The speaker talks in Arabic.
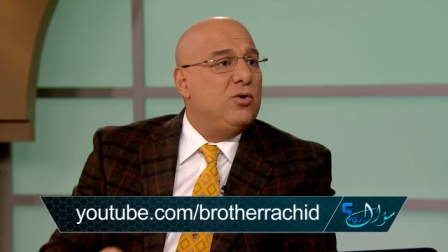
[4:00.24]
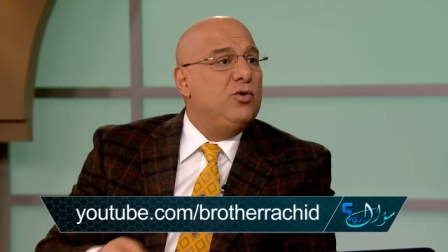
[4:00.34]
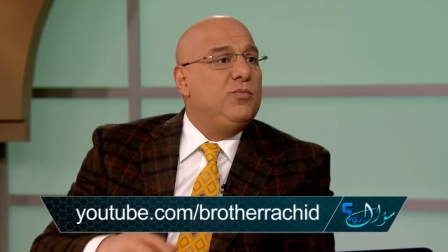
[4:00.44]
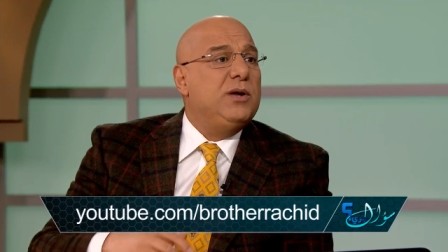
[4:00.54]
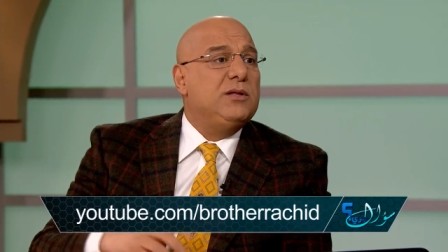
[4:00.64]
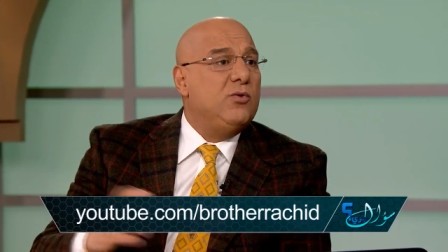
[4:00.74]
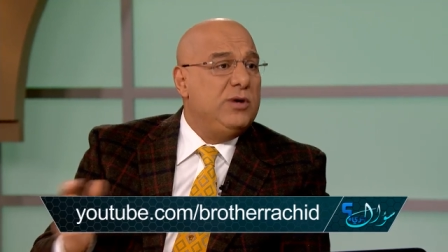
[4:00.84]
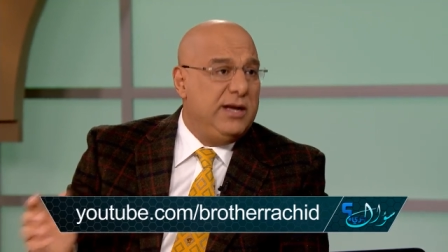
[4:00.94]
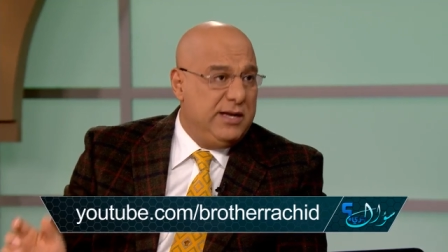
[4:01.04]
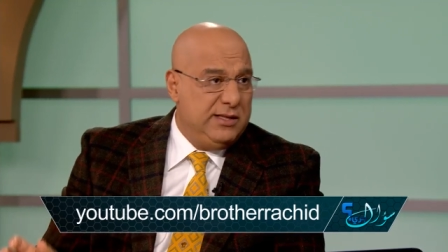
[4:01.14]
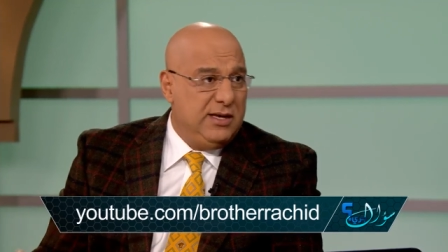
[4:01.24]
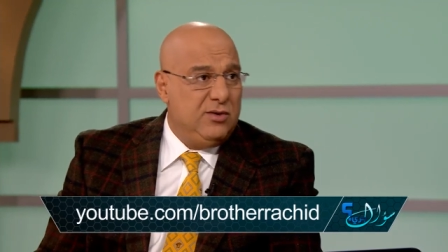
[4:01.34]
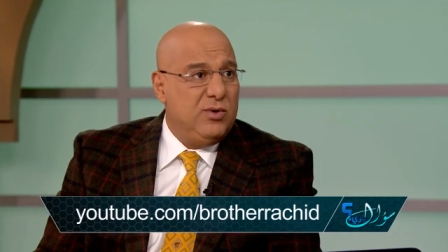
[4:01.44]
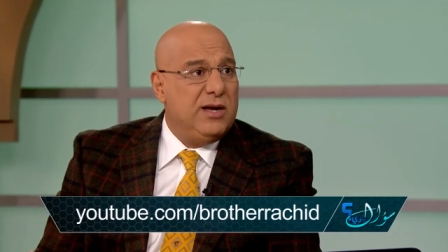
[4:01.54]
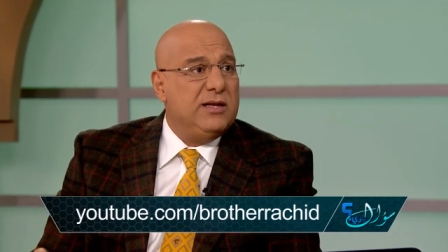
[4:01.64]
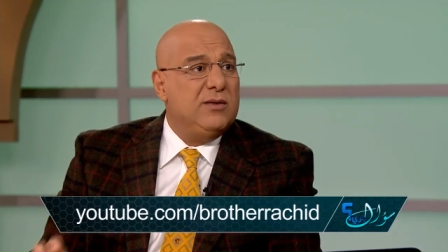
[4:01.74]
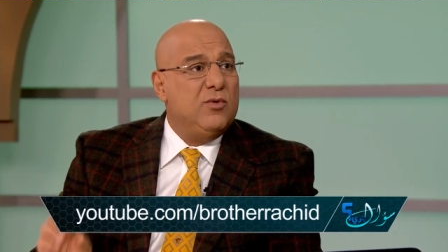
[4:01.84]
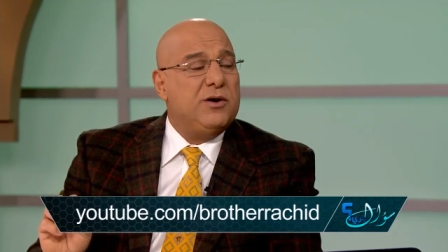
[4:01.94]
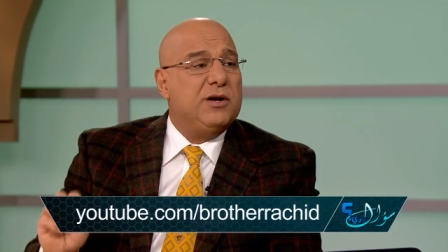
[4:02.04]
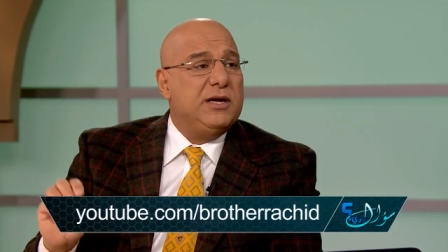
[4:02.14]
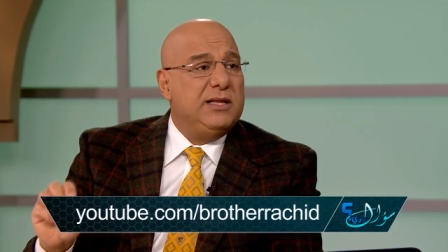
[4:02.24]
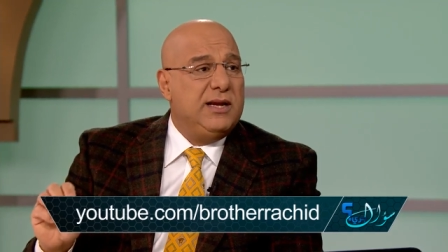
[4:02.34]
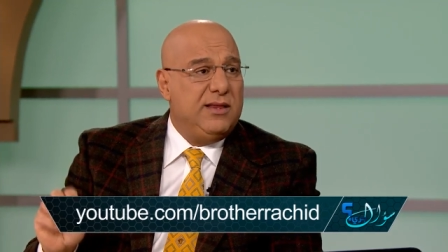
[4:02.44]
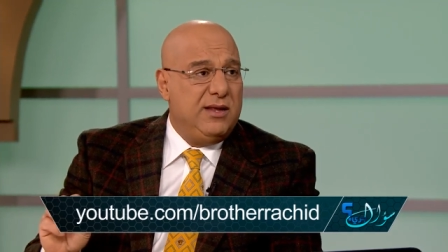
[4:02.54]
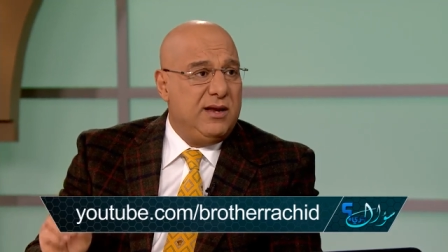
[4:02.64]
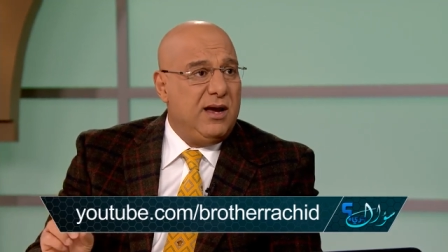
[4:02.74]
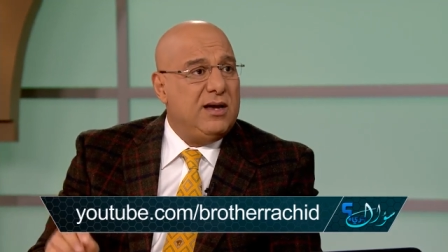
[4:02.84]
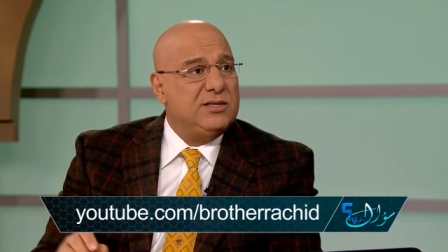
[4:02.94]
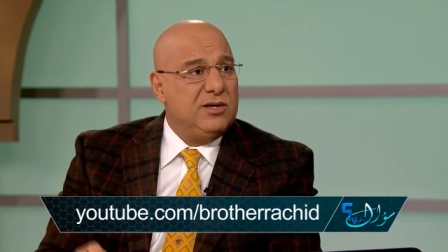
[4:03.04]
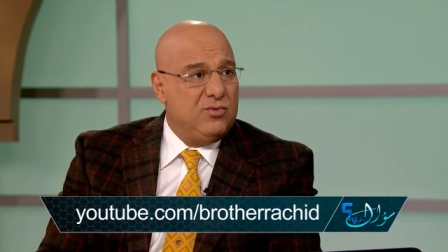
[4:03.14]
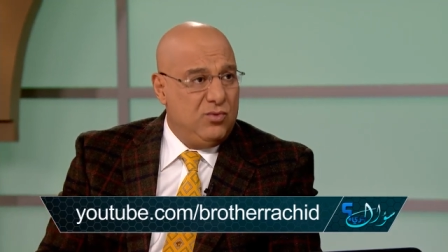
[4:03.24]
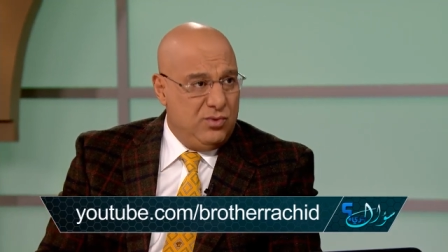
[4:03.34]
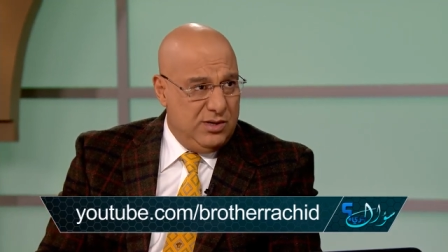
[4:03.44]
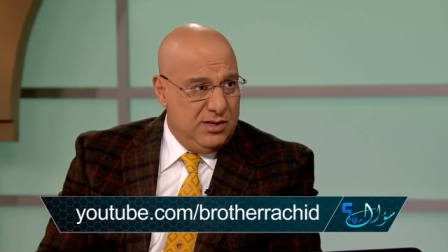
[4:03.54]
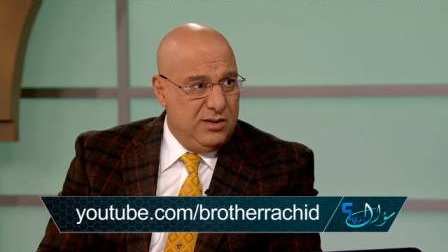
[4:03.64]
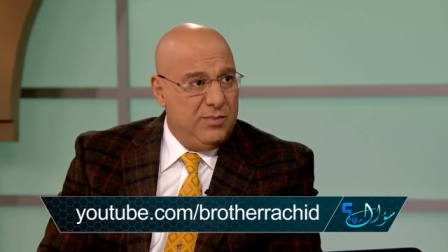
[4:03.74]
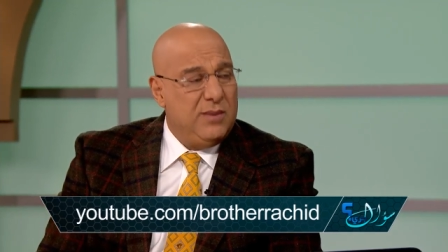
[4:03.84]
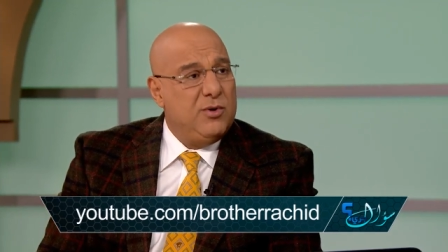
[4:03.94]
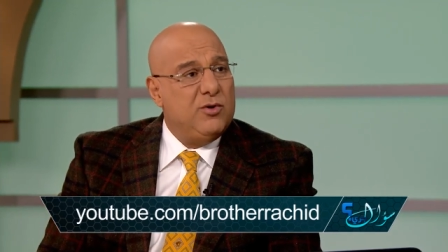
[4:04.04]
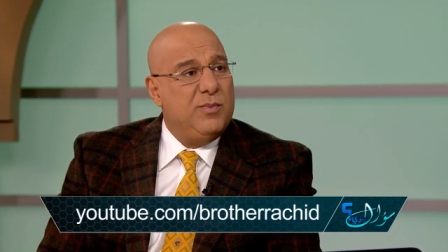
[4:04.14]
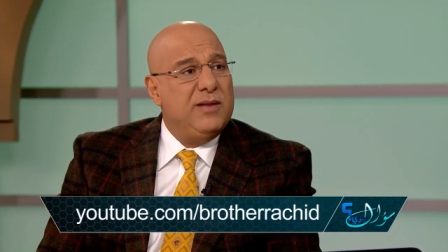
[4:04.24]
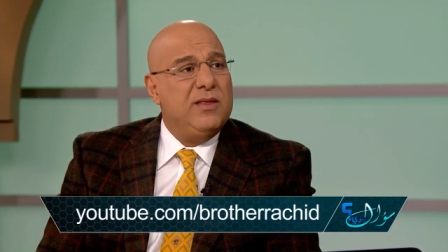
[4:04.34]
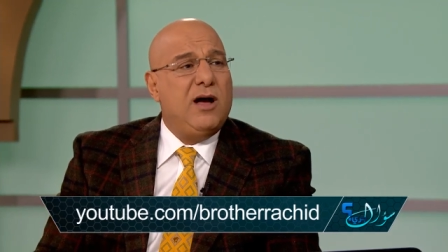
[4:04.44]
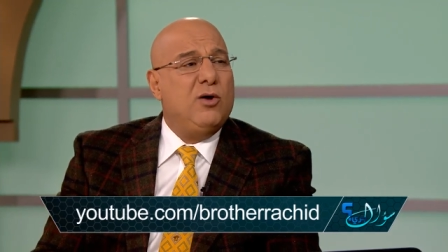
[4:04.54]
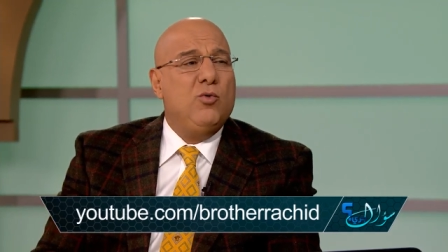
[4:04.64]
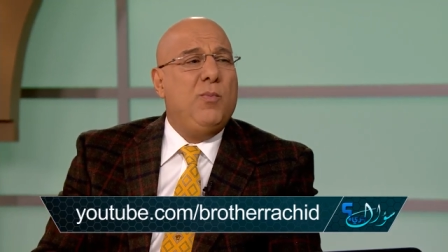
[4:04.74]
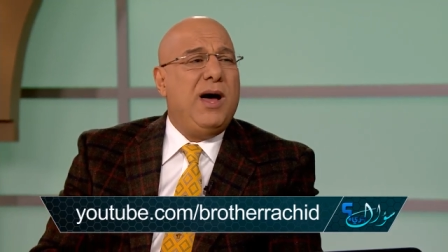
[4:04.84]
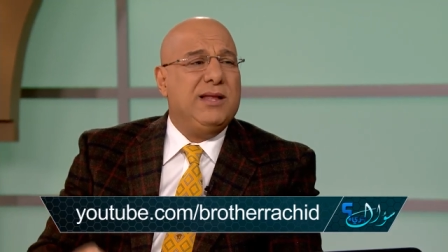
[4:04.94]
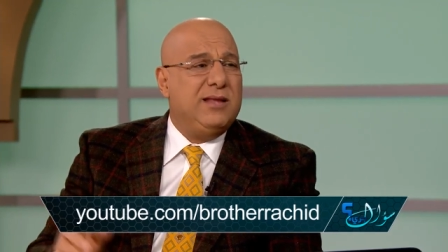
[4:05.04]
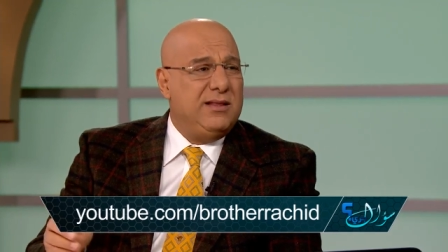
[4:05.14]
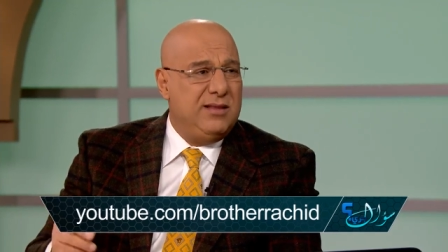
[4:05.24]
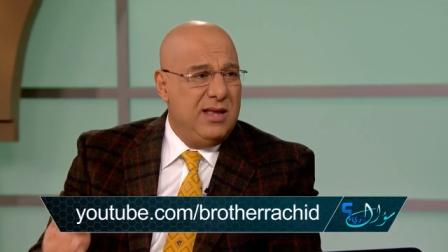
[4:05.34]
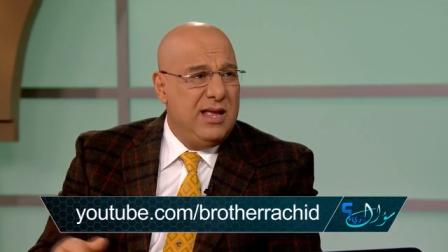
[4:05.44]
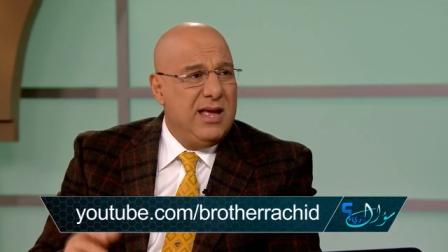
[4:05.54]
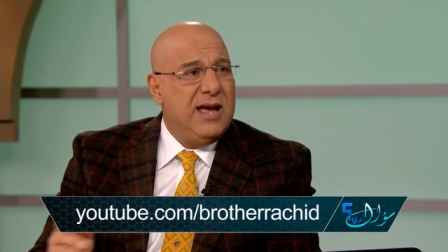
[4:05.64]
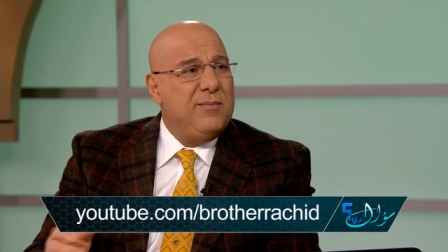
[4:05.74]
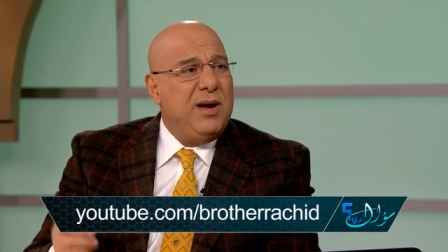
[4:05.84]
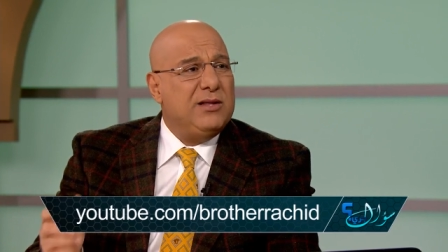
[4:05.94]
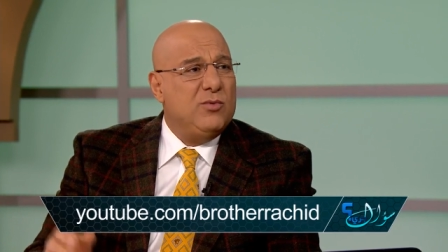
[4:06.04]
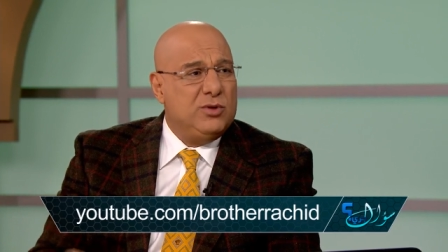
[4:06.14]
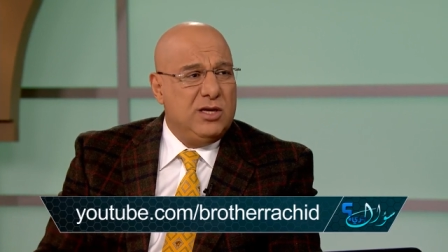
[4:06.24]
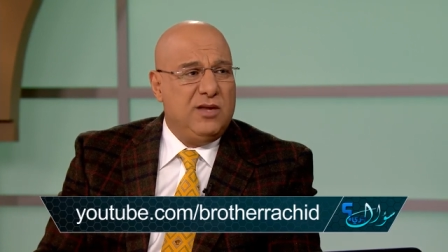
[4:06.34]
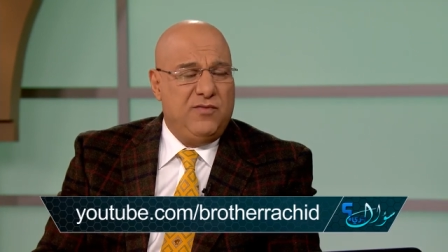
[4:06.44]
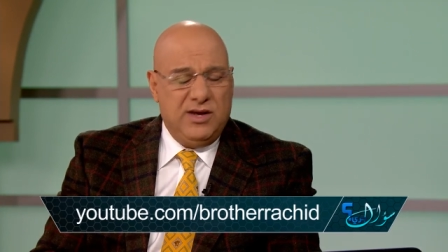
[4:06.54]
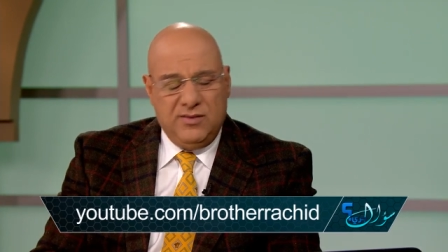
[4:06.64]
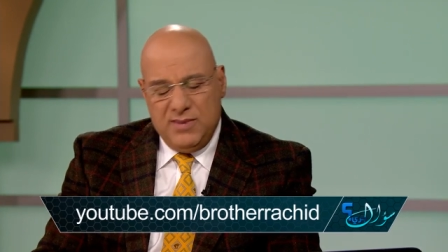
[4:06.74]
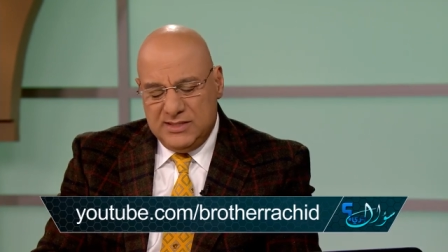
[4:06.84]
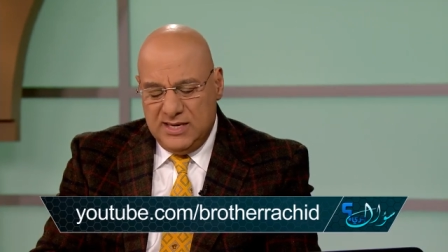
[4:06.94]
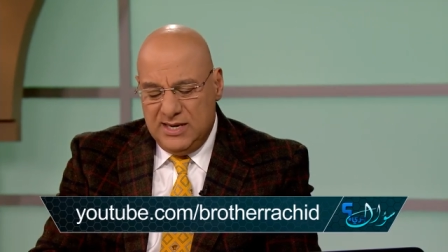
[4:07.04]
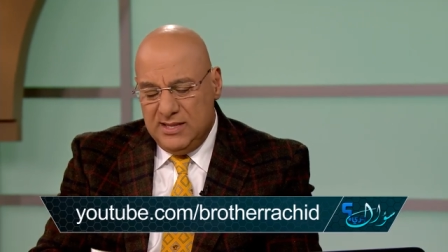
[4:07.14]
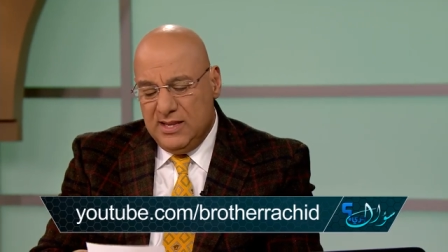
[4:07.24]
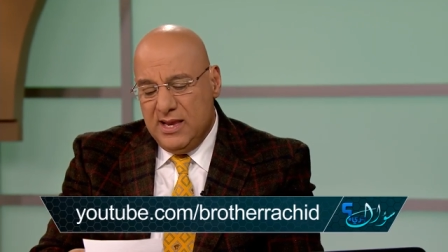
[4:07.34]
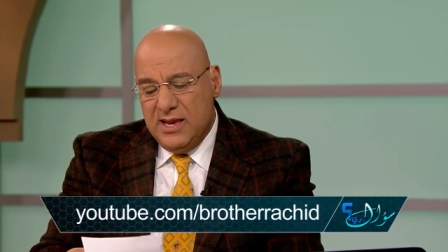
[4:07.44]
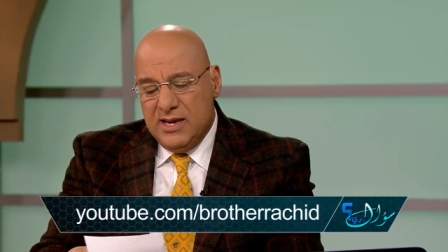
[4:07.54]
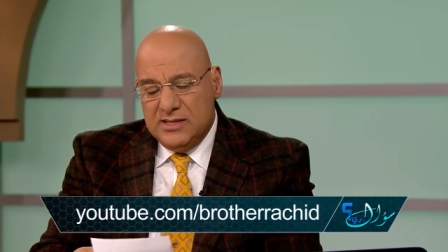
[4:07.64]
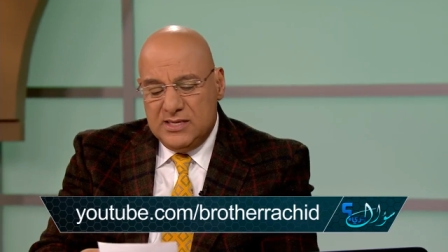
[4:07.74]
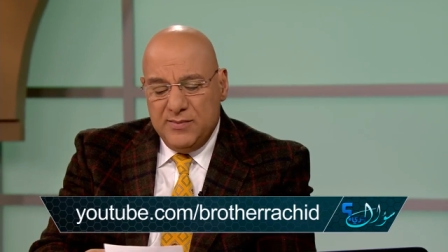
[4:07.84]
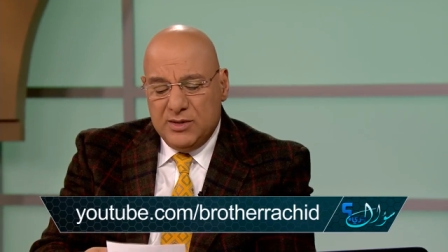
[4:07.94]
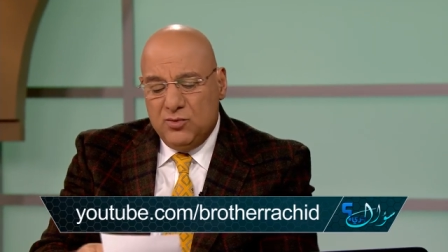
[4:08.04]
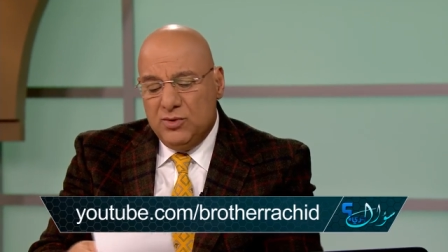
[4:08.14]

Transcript: خطبة طويلة جدا ولكن المؤرخين الذين عاصروا آه، البابا أوربان نقلوا بعضا بعض مختطفات مثلا سمة